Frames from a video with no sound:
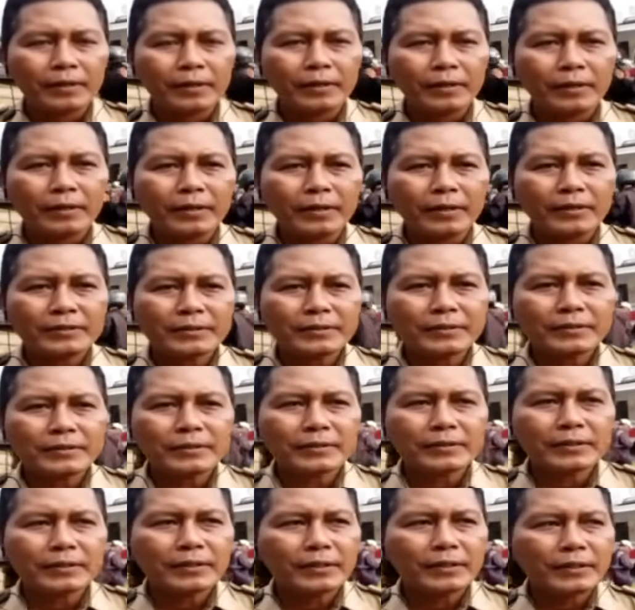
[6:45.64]
Uh,
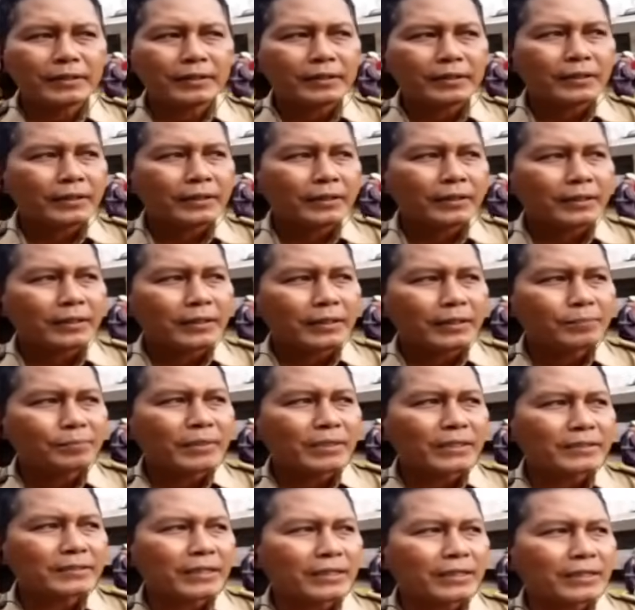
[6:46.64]
ini
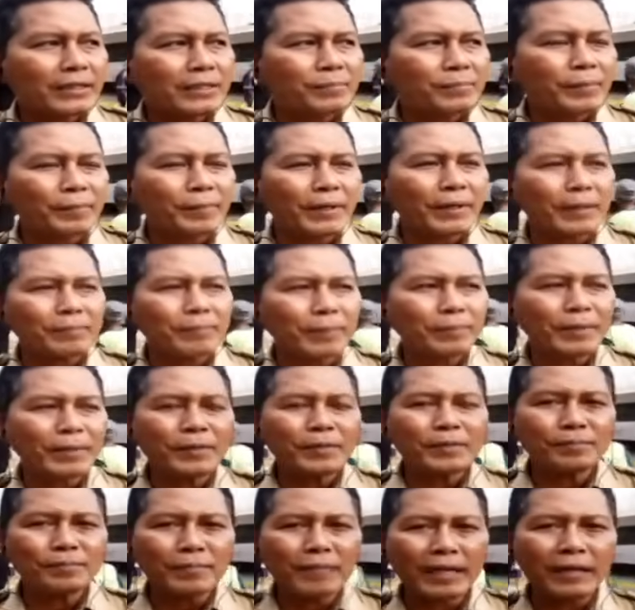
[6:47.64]
masih ada beberapa
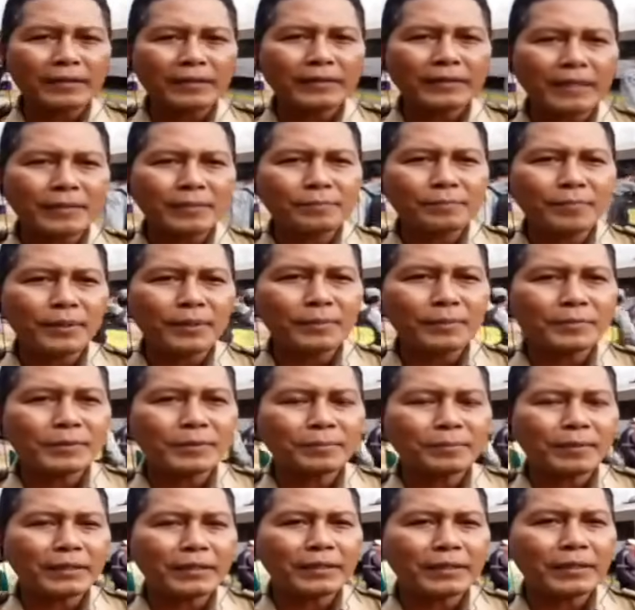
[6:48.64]
penumpang yang belum
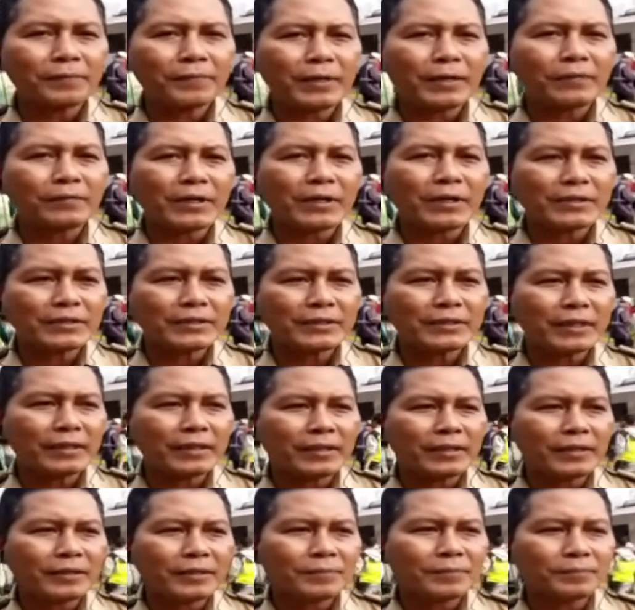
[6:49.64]
sempat dievakuasi
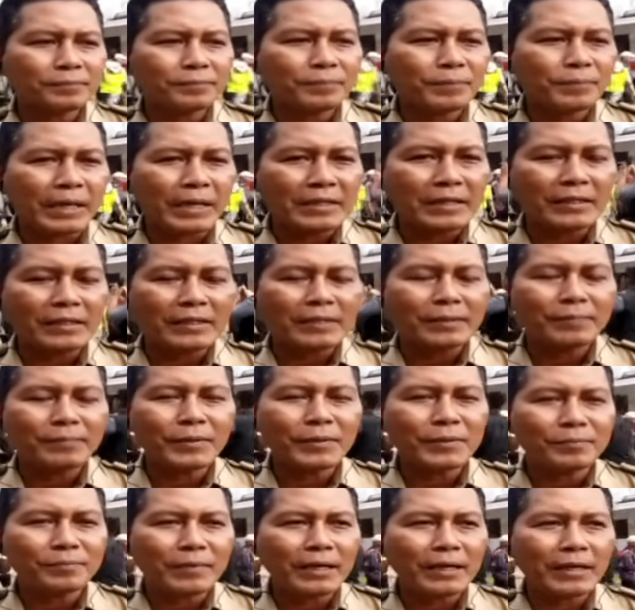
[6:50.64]
karena banyaknya
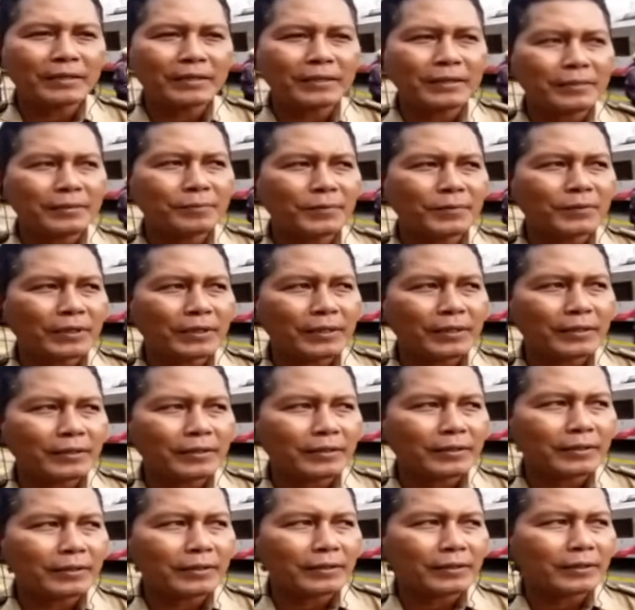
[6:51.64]
penumpang ini mungkin
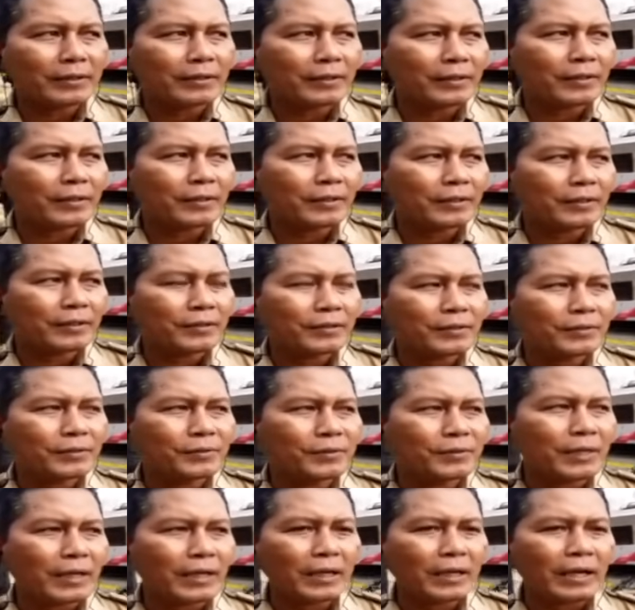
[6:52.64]
uh,
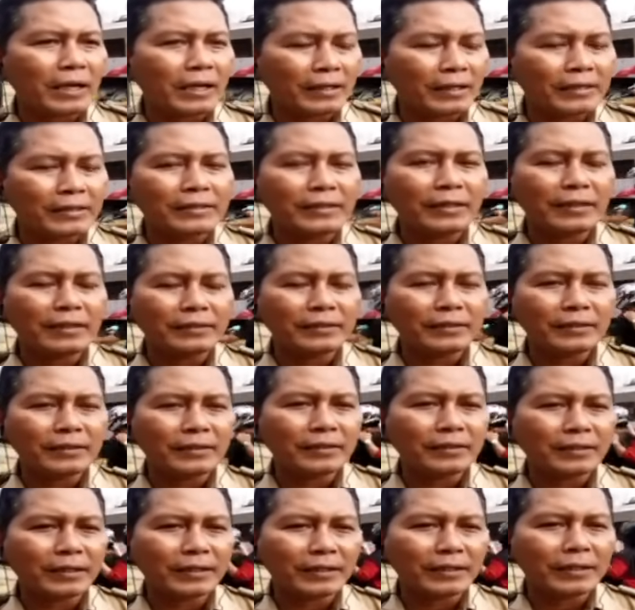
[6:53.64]
dua kali
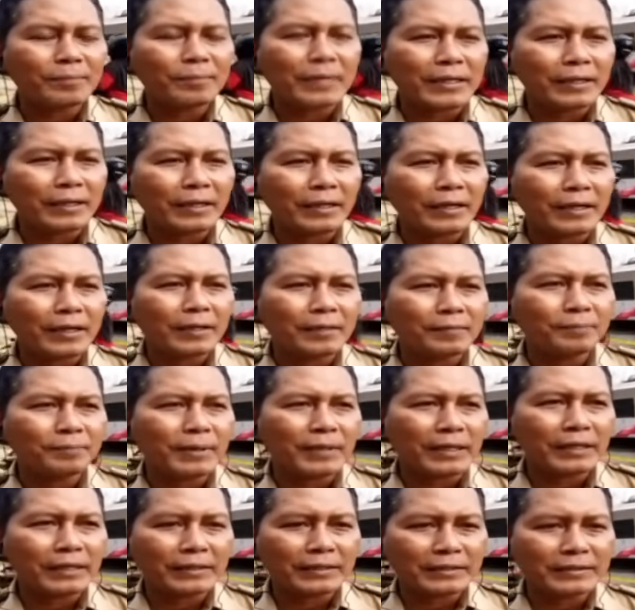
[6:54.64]
nanti kereta bandara
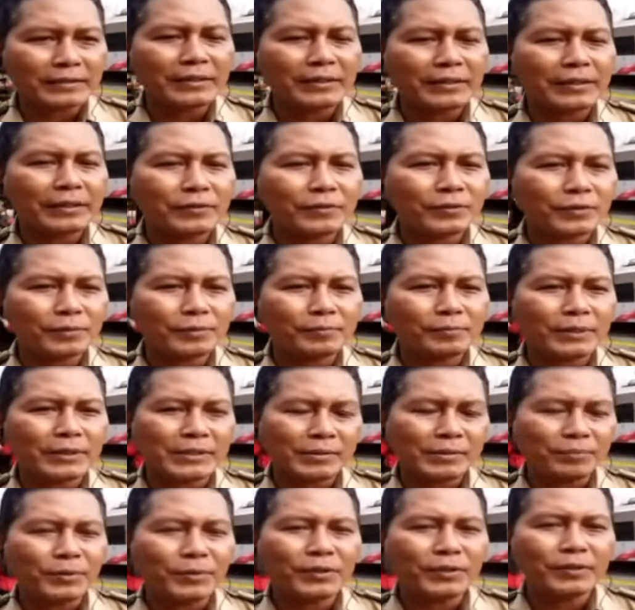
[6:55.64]
balik ke sini untuk
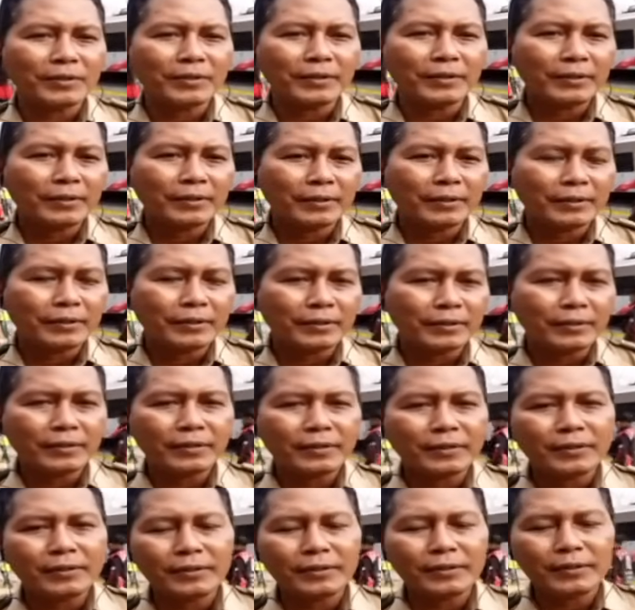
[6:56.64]
menjemput
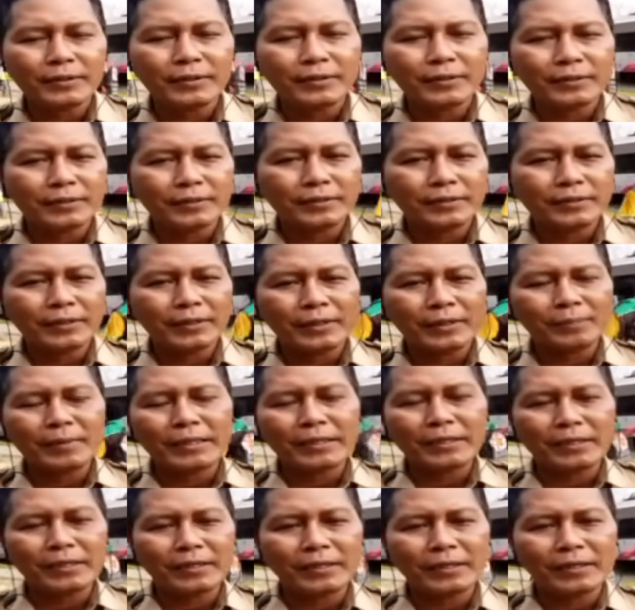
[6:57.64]
uh,
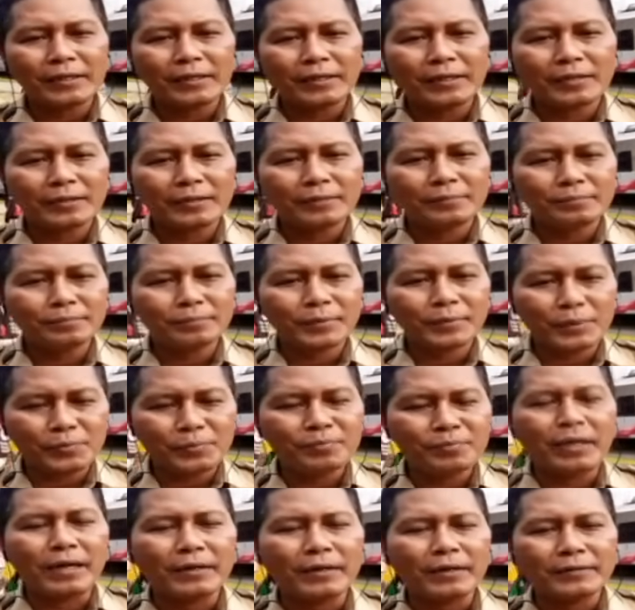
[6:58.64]
daripada
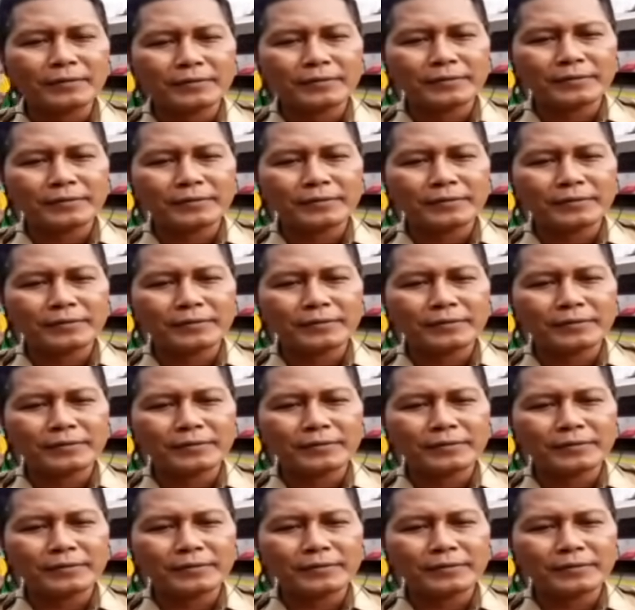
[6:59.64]
penumpang.